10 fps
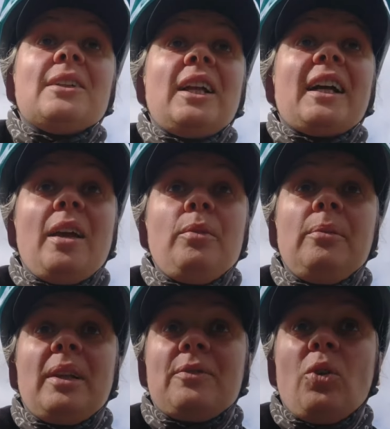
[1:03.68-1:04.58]
Also der
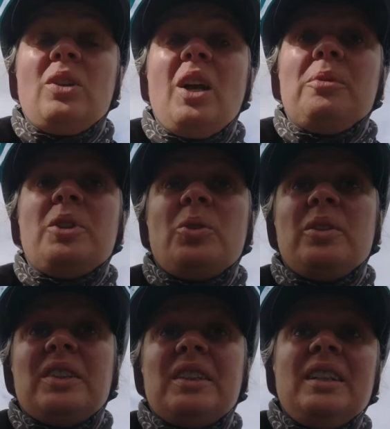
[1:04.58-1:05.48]
Campingplatz war unglaublich
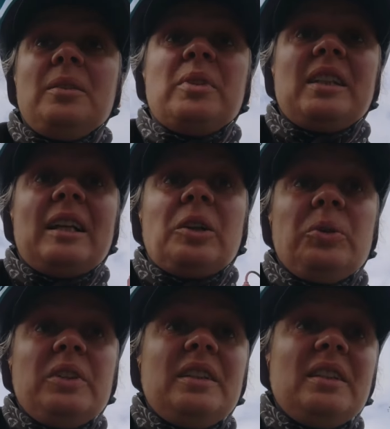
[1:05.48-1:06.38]
günstig, bisher der
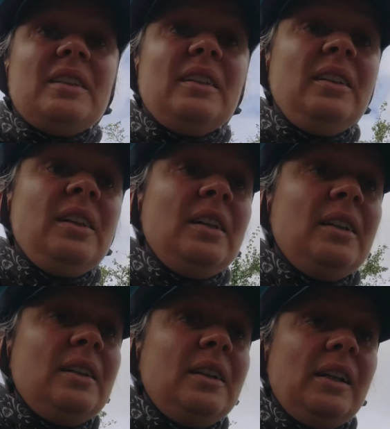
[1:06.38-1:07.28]
günstigste.
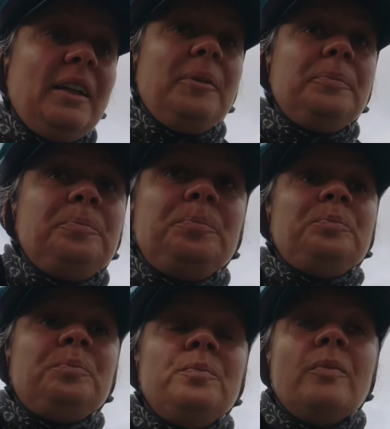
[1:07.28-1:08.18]
Ähm,
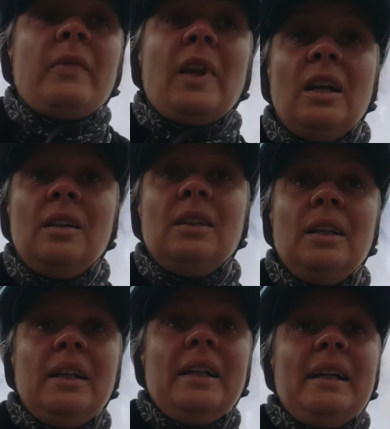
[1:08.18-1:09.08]

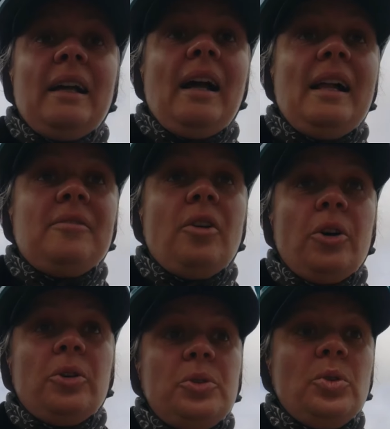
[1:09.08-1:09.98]
11
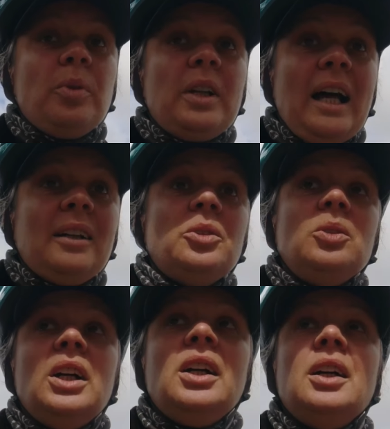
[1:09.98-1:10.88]
Euro die
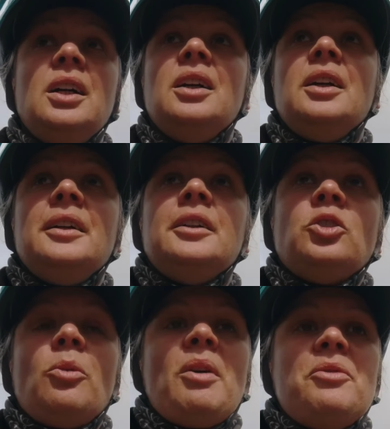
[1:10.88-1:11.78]
Übernachtung,
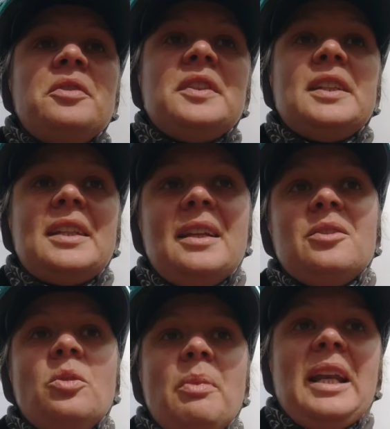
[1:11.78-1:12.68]
nochmal 50
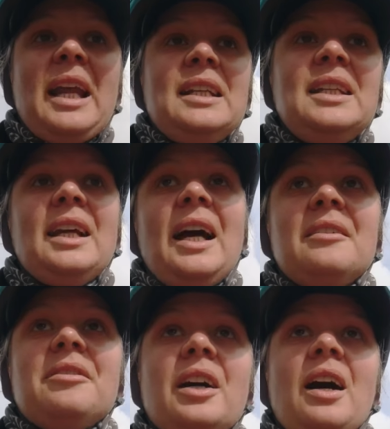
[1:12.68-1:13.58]
Cent, um mein Handy
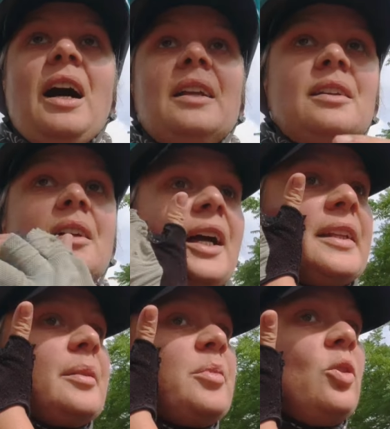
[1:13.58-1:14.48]
einfach an der
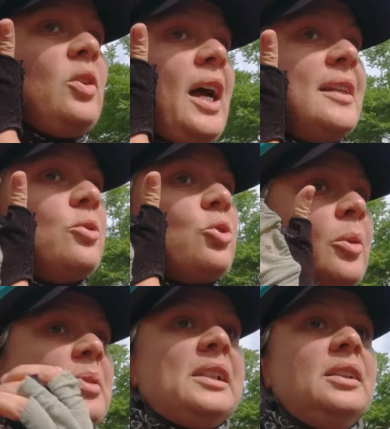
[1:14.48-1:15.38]
Rezeption
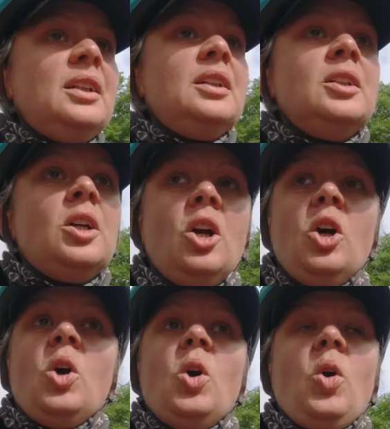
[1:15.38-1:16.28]

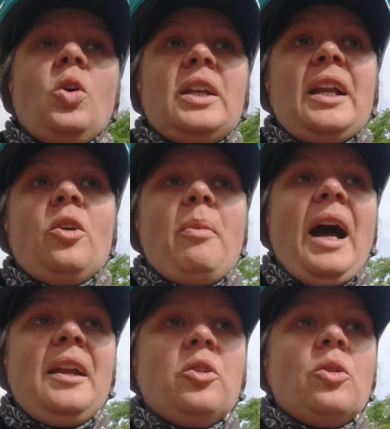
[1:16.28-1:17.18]
einzustöpseln und dann
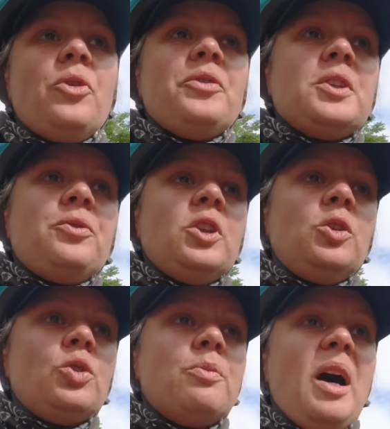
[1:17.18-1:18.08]
nochmal 1,50 Euro für die
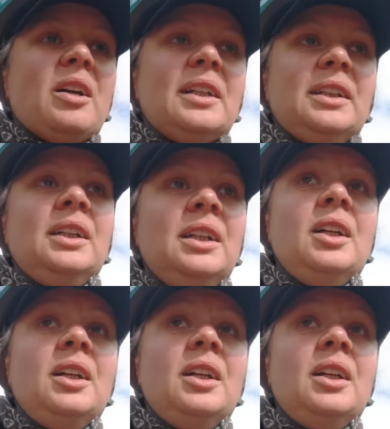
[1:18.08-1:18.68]
Duschmarke